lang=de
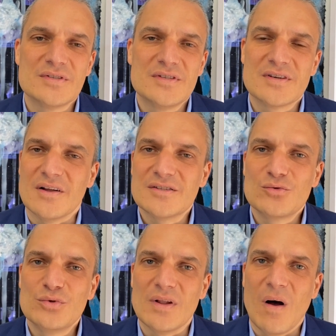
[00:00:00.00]
das ist eine ganz
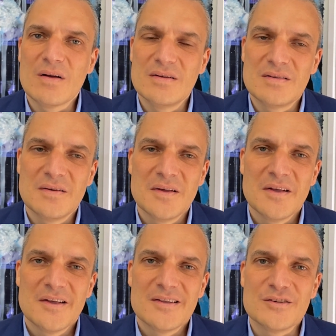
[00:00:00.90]
eine gute Nachricht.
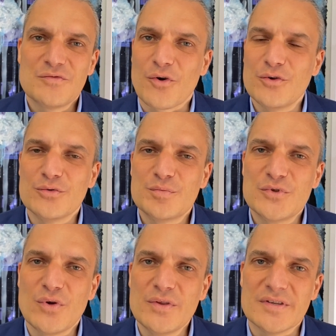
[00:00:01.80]
Das freut uns
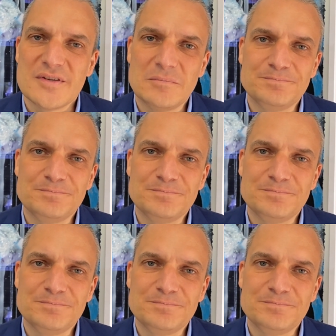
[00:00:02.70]
besonders.